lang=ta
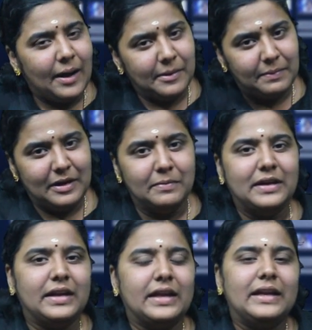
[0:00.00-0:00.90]
அப்படியே பெல்
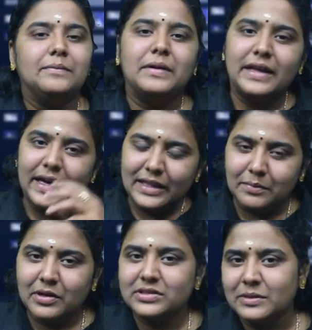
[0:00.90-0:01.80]
பட்டனை கிளிக் பண்ணுங்கள்
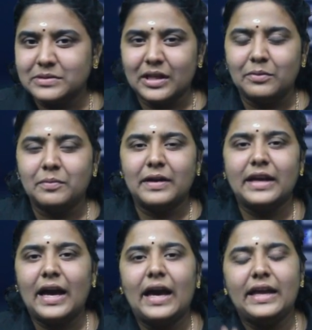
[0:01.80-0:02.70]
இந்த பக்கம் சப்ஸ்கிரைபும்
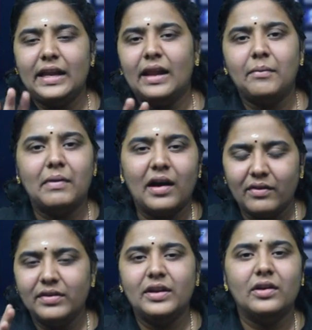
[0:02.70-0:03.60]
பண்ணுங்கள் இல்லைம்மா
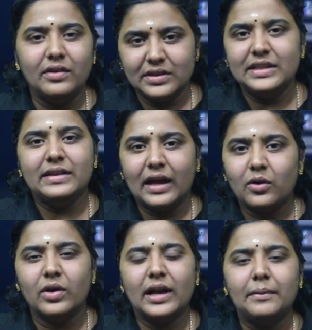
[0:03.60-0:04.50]
வீடியோவில் வந்து
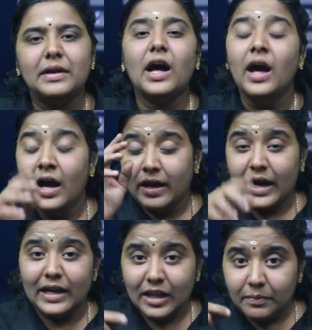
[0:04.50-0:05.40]
இதெல்லாம் குறை அப்படின்னா
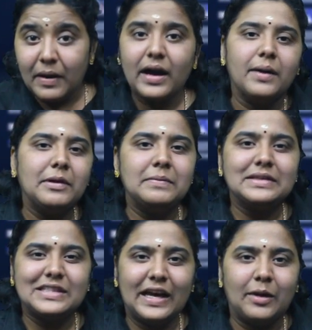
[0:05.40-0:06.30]
கண்டிப்பாக கமெண்ட்
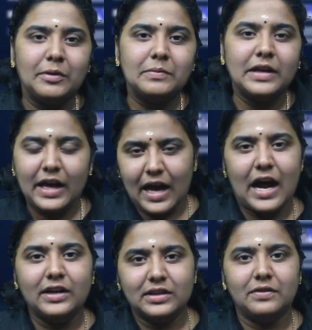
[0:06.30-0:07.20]
பாக்ஸில் கமெண்ட் பண்ணுங்கள்
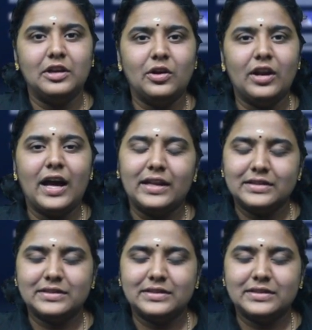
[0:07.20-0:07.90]
அடுத்த வீடியோவில்